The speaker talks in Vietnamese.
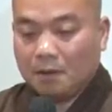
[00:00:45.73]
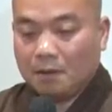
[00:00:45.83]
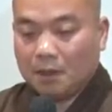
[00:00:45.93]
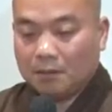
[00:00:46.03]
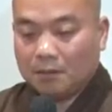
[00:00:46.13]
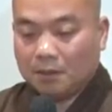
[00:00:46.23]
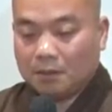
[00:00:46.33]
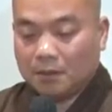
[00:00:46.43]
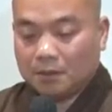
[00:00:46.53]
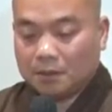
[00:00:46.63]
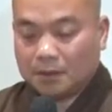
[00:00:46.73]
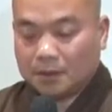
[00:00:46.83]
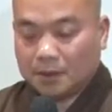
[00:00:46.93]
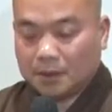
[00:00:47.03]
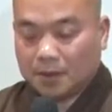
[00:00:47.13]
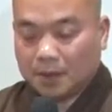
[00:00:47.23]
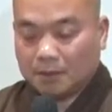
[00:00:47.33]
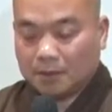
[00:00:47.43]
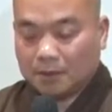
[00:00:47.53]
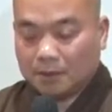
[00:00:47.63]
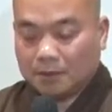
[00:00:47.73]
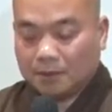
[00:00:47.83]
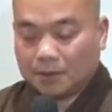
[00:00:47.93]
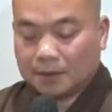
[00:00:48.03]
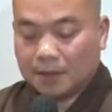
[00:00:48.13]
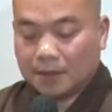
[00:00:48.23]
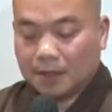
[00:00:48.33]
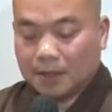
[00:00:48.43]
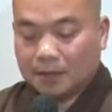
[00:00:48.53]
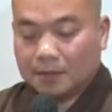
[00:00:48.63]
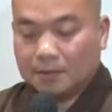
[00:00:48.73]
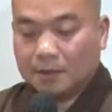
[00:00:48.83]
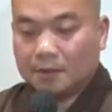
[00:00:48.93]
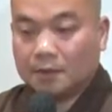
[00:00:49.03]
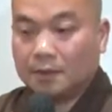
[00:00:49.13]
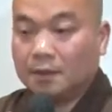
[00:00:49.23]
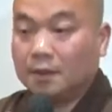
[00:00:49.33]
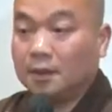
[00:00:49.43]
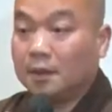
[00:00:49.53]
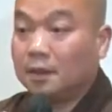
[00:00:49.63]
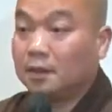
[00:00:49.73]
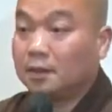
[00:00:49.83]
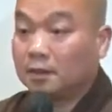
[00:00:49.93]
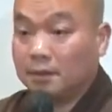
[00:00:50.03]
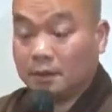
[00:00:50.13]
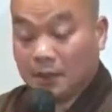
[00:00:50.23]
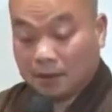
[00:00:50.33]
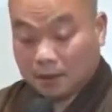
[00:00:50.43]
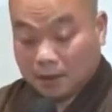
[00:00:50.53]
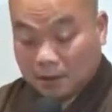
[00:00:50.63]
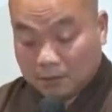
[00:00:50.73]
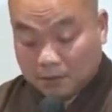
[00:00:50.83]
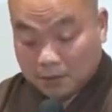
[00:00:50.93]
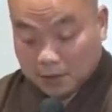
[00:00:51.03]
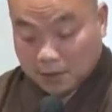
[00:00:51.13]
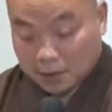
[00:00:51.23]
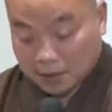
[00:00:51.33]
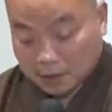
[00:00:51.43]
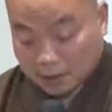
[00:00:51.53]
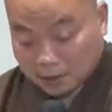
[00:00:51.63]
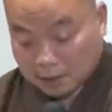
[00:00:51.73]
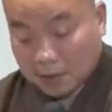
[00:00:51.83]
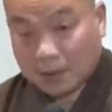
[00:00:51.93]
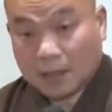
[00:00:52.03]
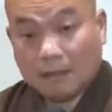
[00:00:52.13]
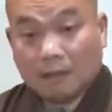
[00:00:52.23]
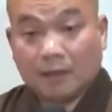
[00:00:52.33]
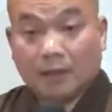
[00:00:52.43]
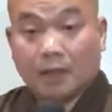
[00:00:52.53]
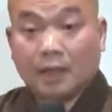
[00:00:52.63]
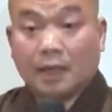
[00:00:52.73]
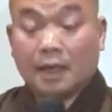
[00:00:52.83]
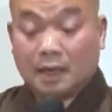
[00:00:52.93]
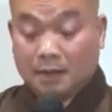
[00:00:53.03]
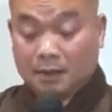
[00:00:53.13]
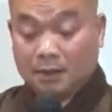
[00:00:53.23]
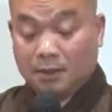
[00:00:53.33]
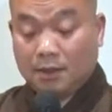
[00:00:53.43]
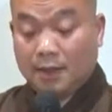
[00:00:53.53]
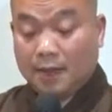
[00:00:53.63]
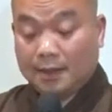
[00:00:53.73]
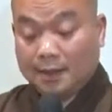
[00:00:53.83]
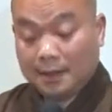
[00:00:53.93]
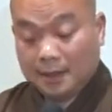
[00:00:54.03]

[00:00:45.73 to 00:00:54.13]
nam mô bổn sư thích ca mâu ni phật tác đại chứng minh trân trọng kính chào tất cả quý vị hiện diện cũng như tất cả quý vị ăn, ăn online